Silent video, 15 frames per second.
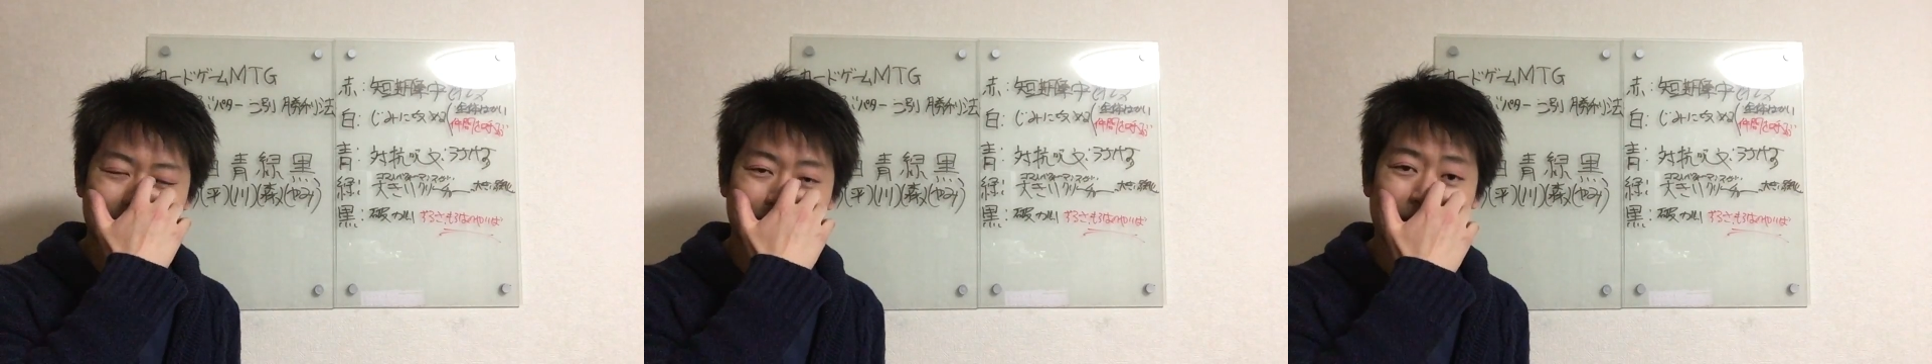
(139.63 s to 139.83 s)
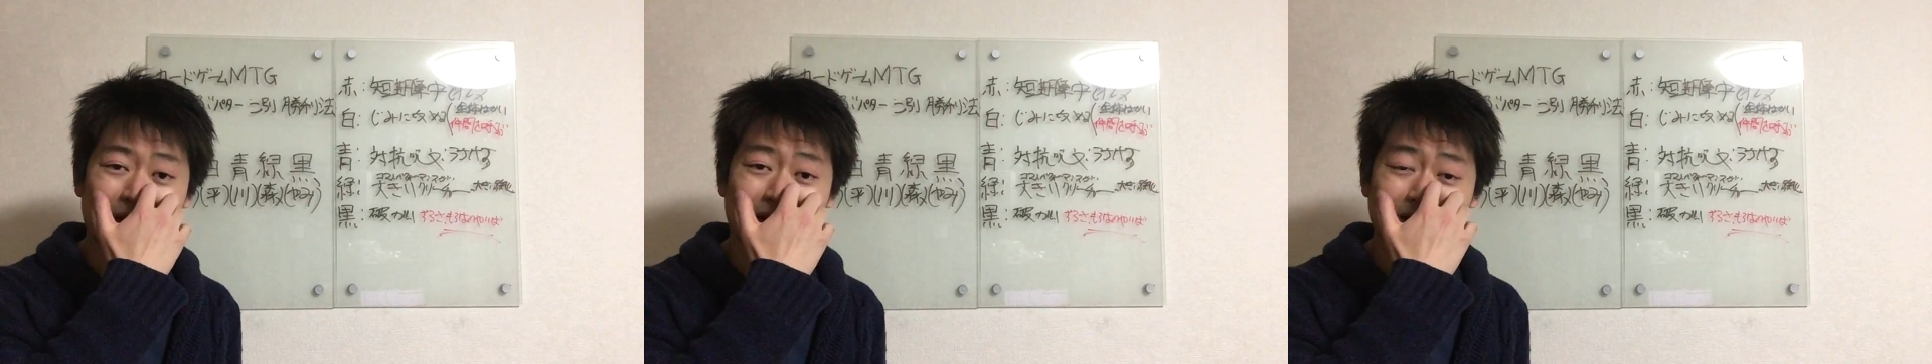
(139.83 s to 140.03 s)

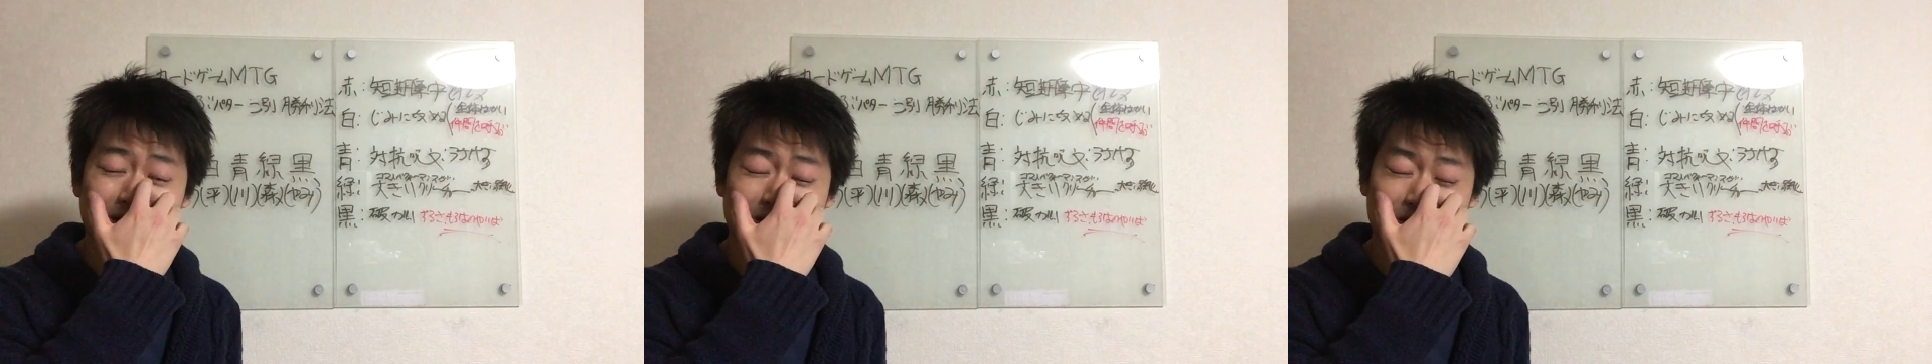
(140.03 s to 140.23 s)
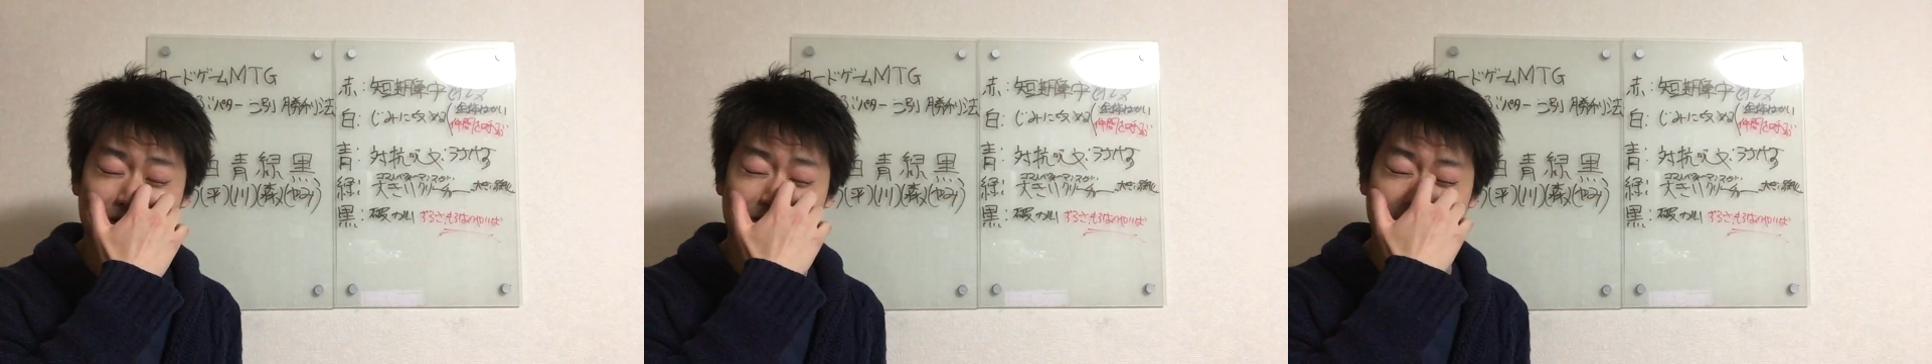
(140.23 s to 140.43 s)
まあ、あ
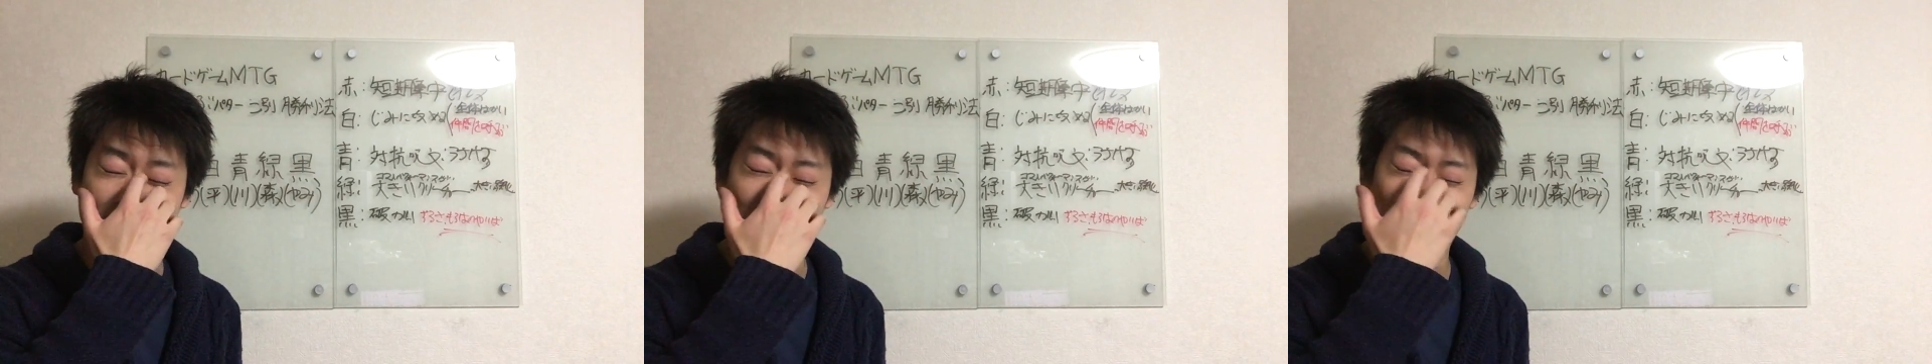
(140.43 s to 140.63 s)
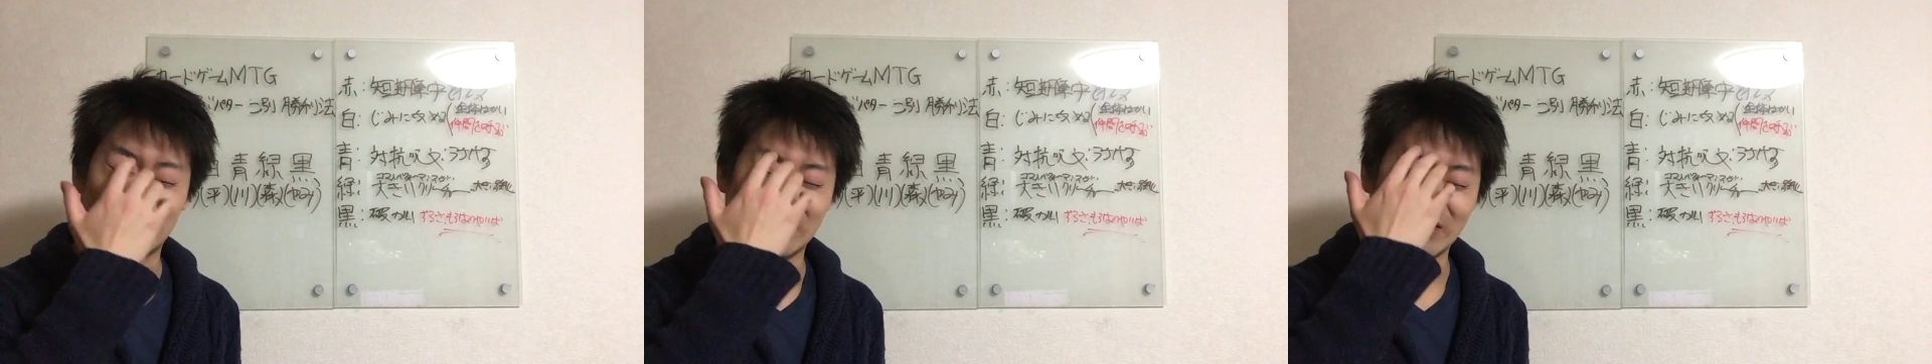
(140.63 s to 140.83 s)
い
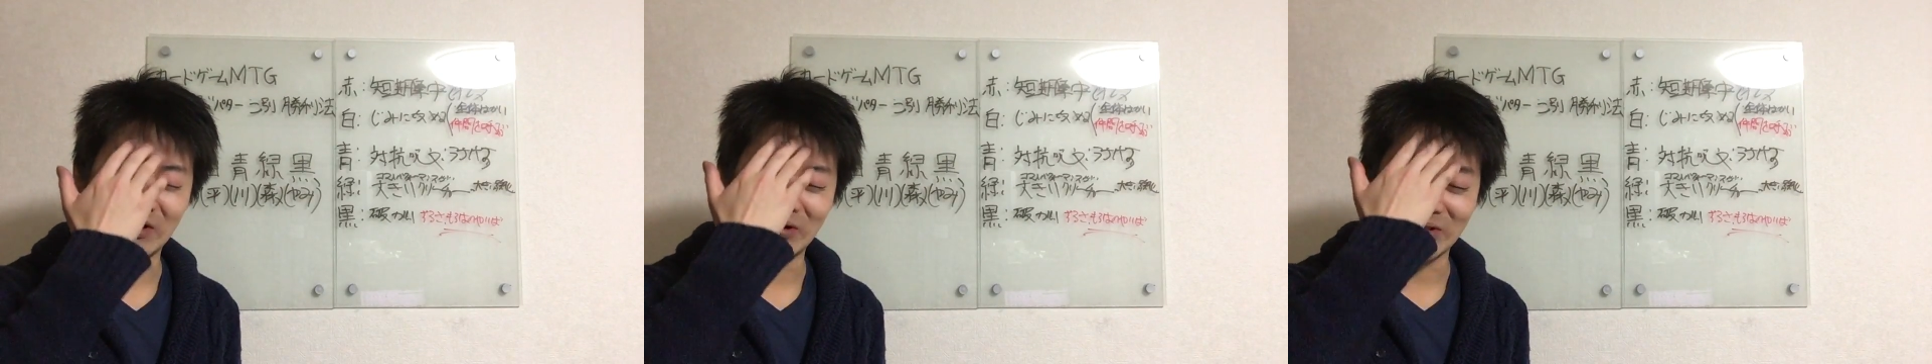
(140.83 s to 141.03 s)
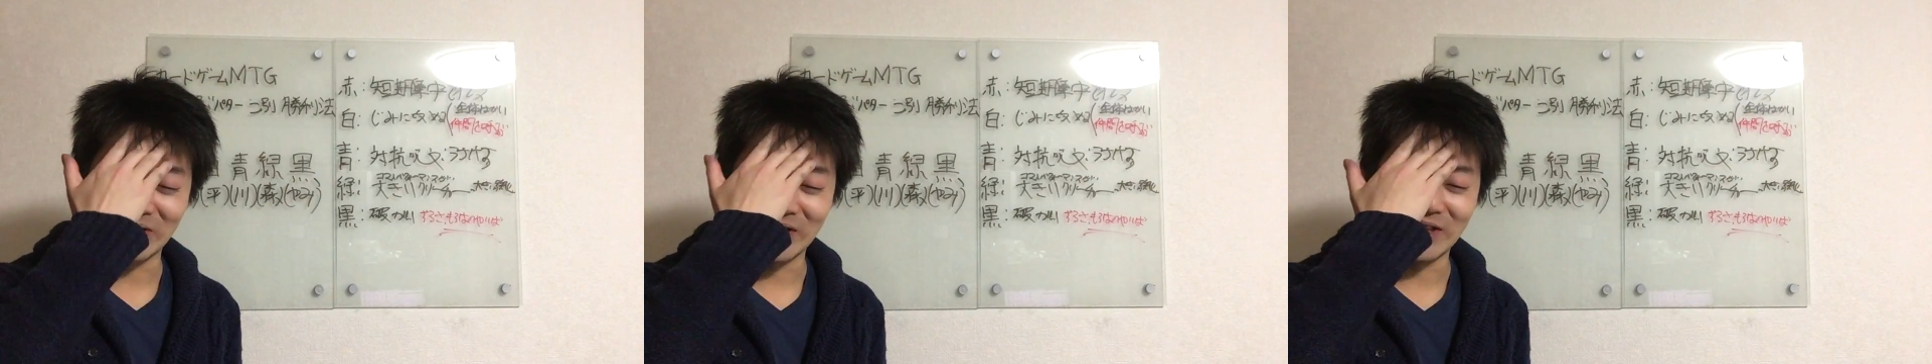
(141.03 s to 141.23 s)
つあん
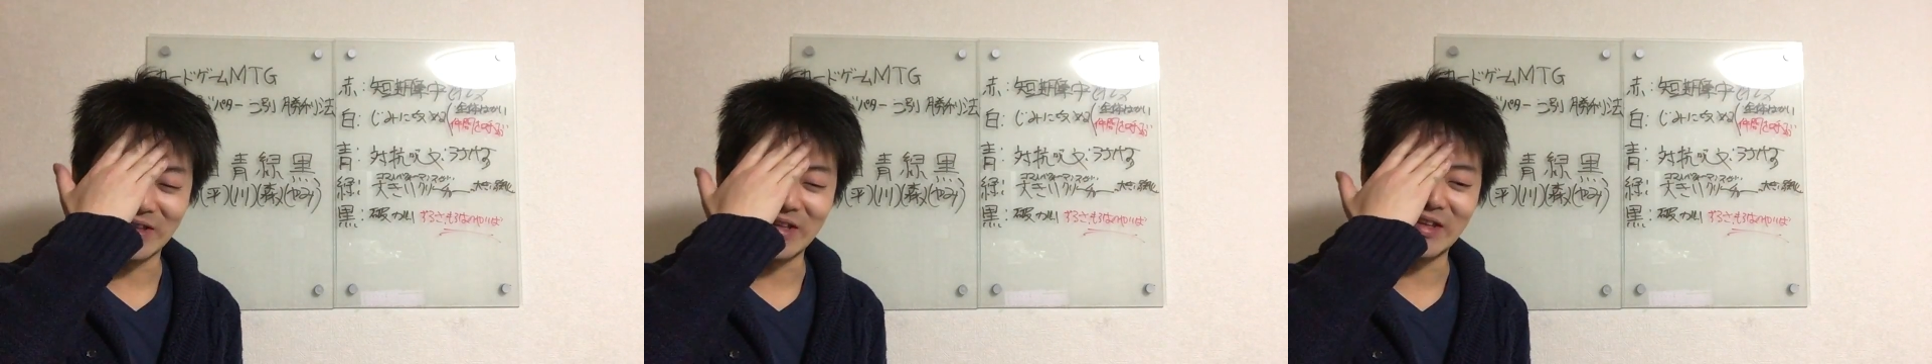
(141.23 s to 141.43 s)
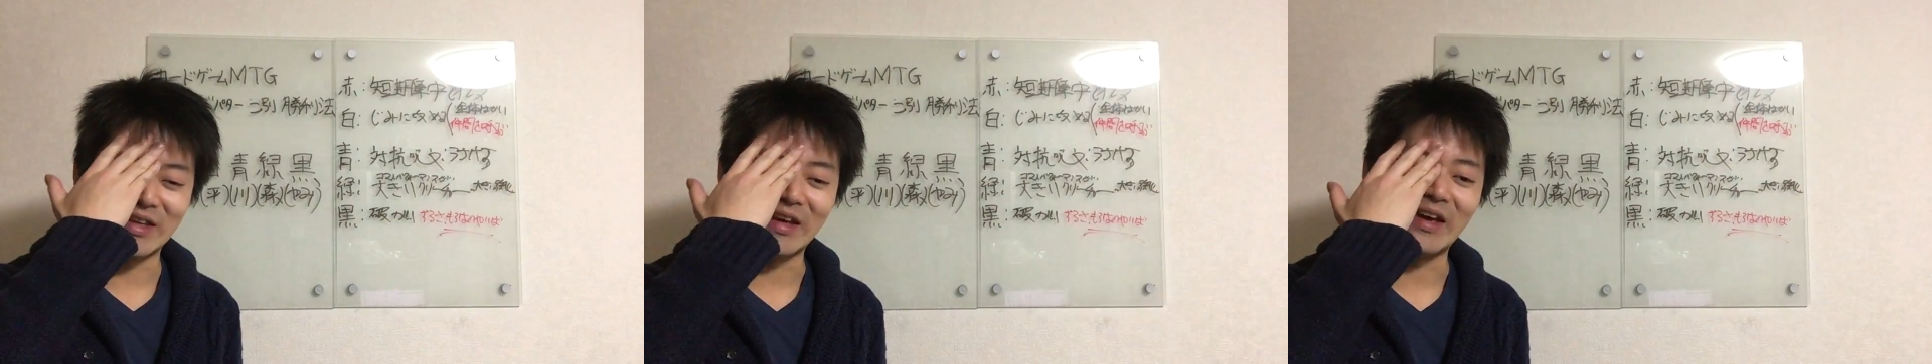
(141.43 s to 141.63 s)
なこと言っ
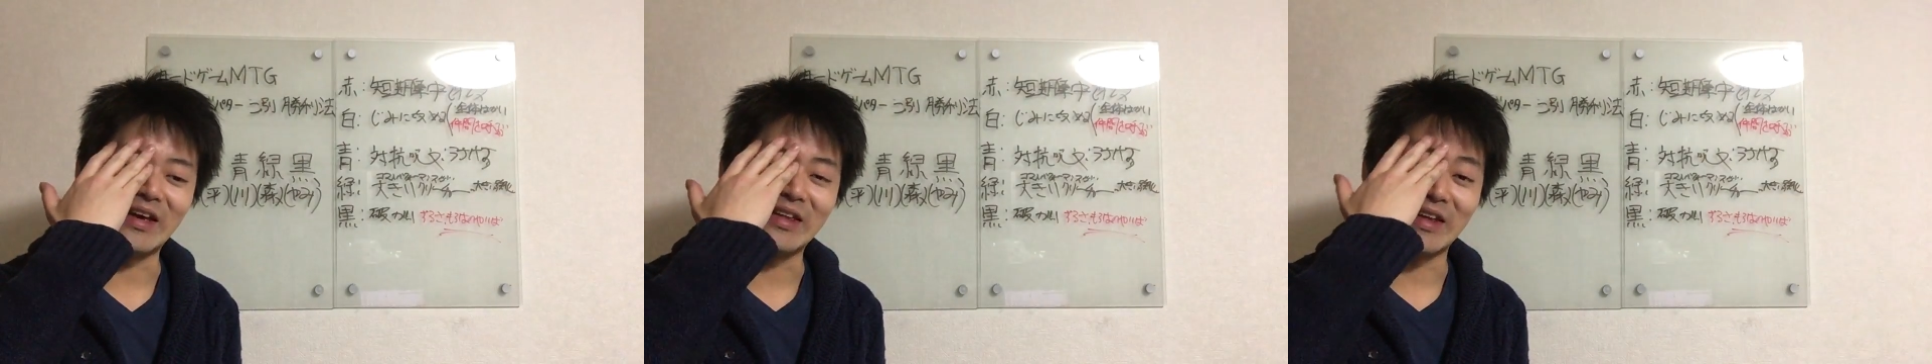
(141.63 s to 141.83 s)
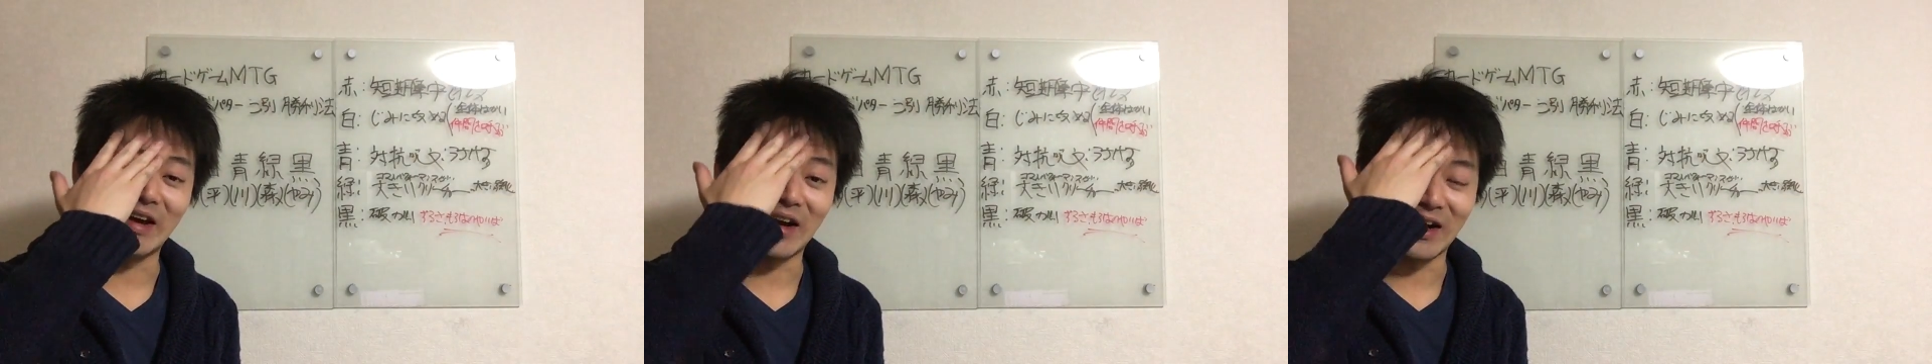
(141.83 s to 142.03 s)
て
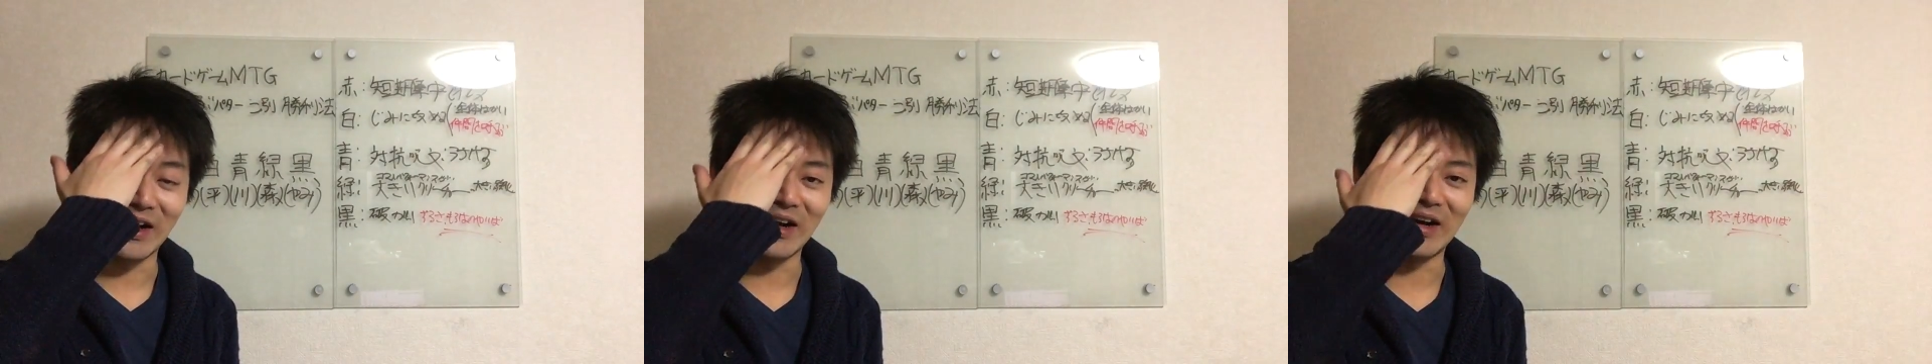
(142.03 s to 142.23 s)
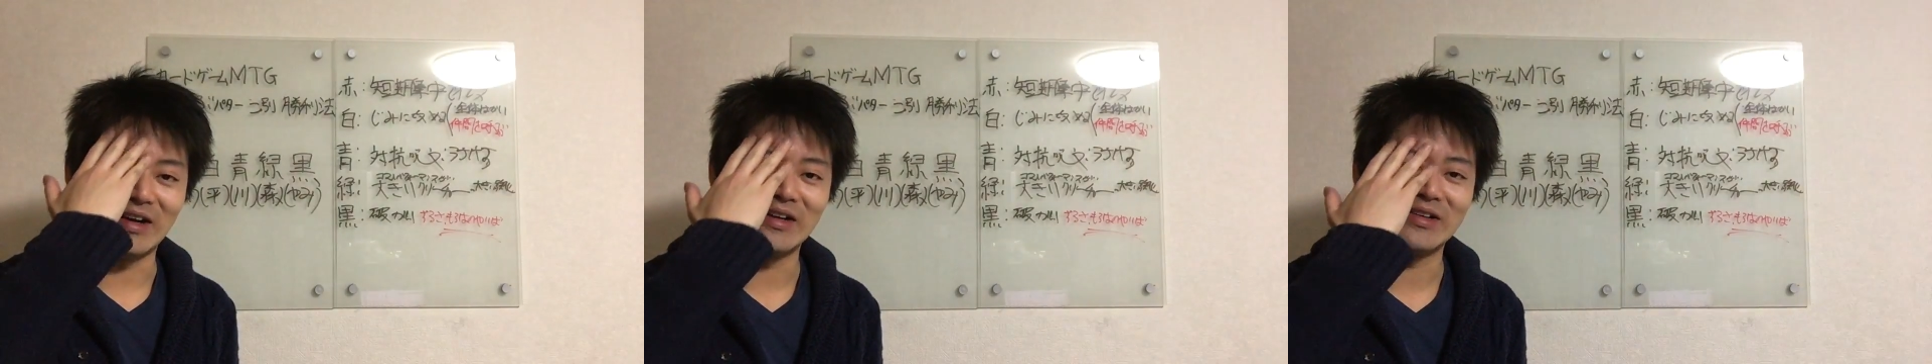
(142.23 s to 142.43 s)
てなん
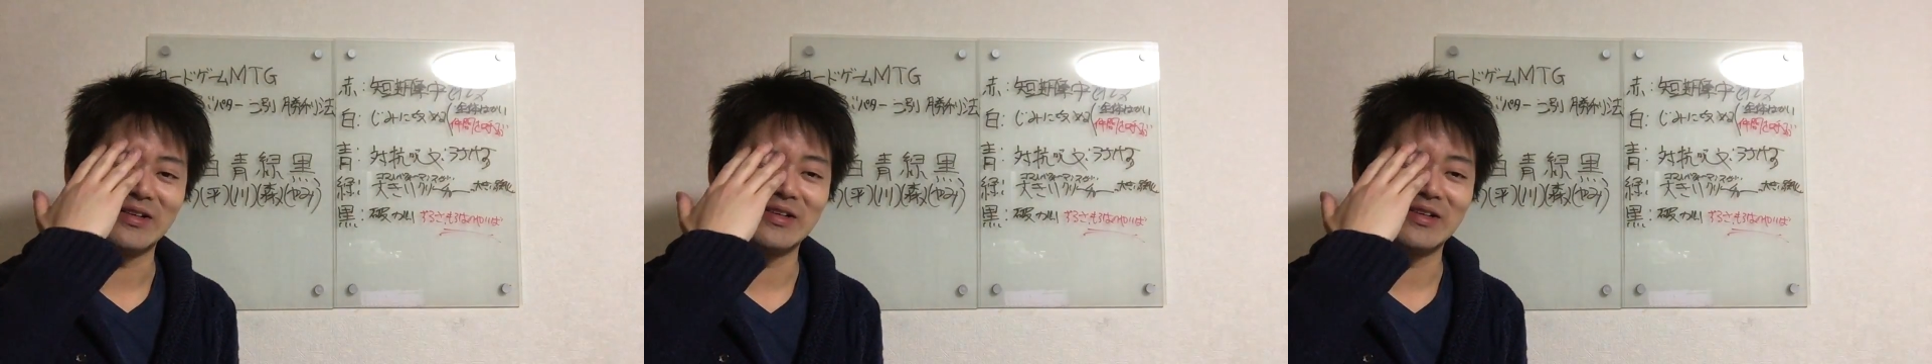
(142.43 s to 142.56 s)
か